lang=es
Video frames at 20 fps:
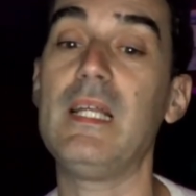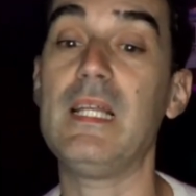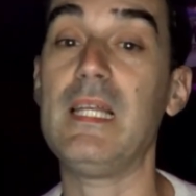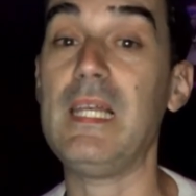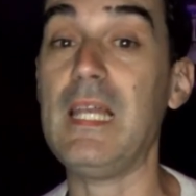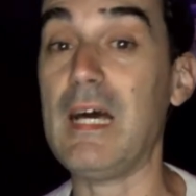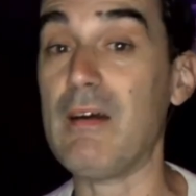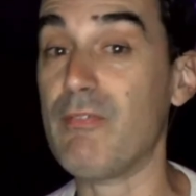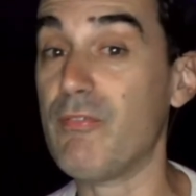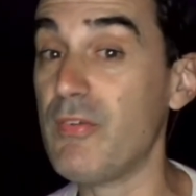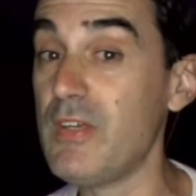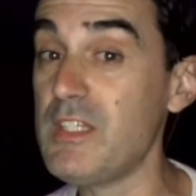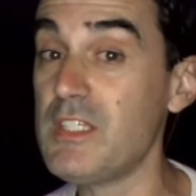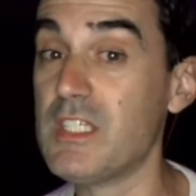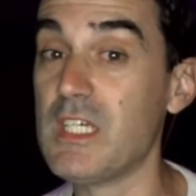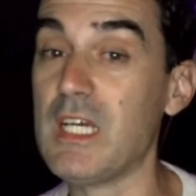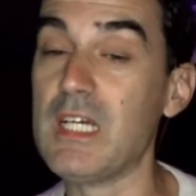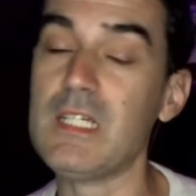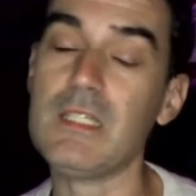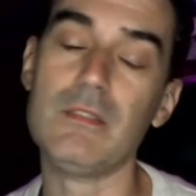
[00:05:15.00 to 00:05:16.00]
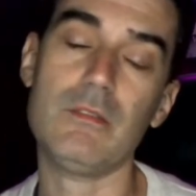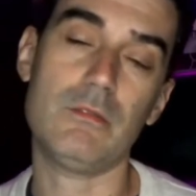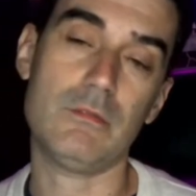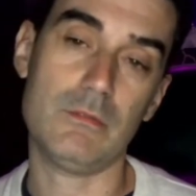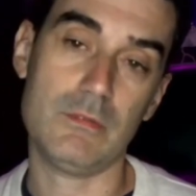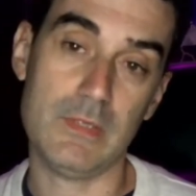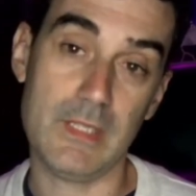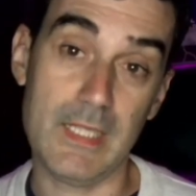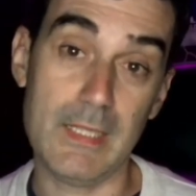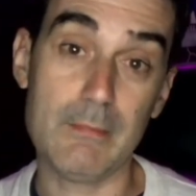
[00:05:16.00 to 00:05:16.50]
la ficha,
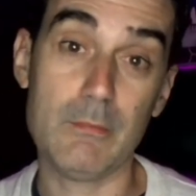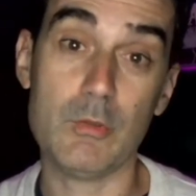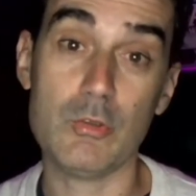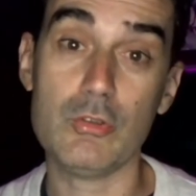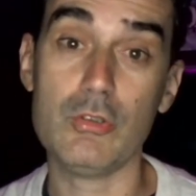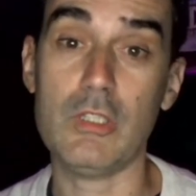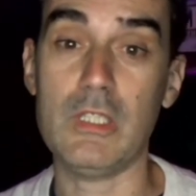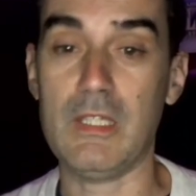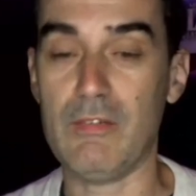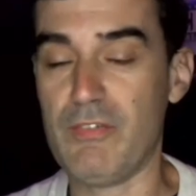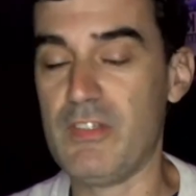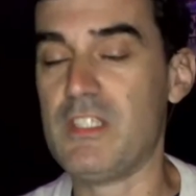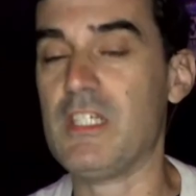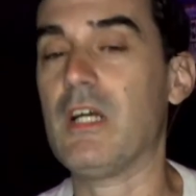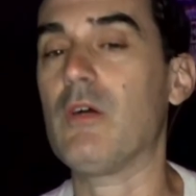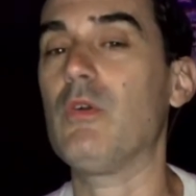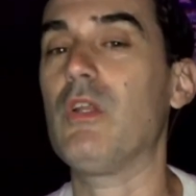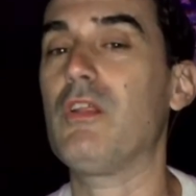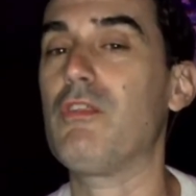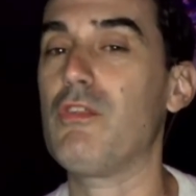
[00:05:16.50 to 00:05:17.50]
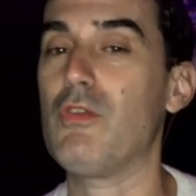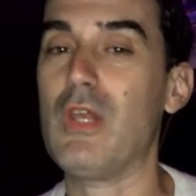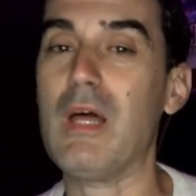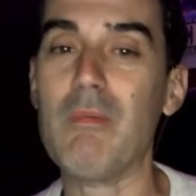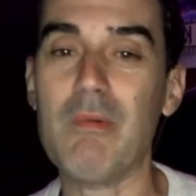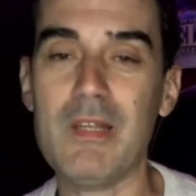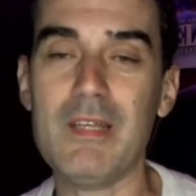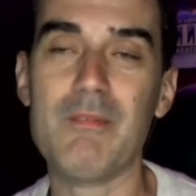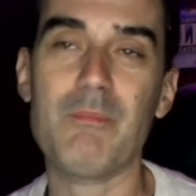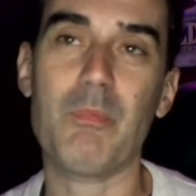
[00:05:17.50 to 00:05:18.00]
digamos, la ficha
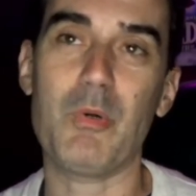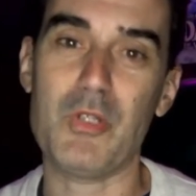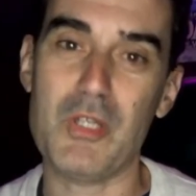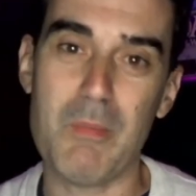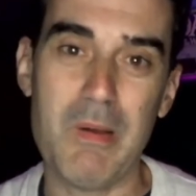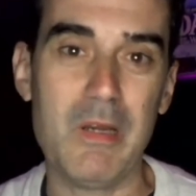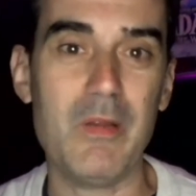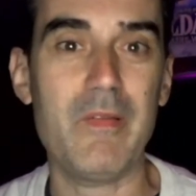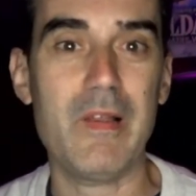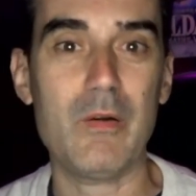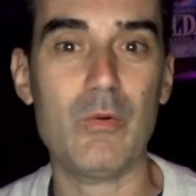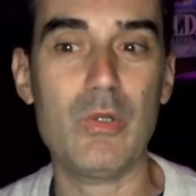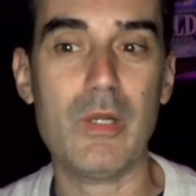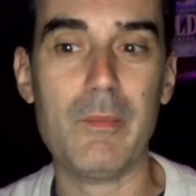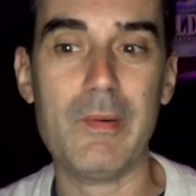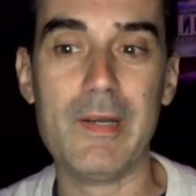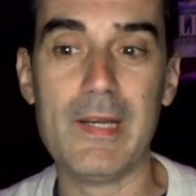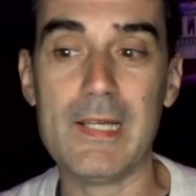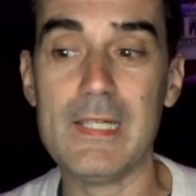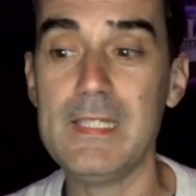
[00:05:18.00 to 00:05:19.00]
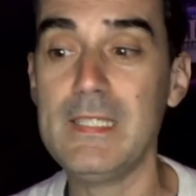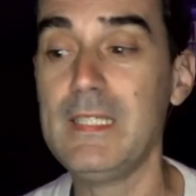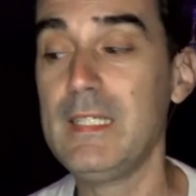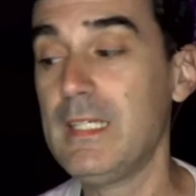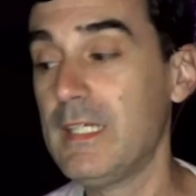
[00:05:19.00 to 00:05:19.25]
coleccionable, por llamarlo de alguna manera,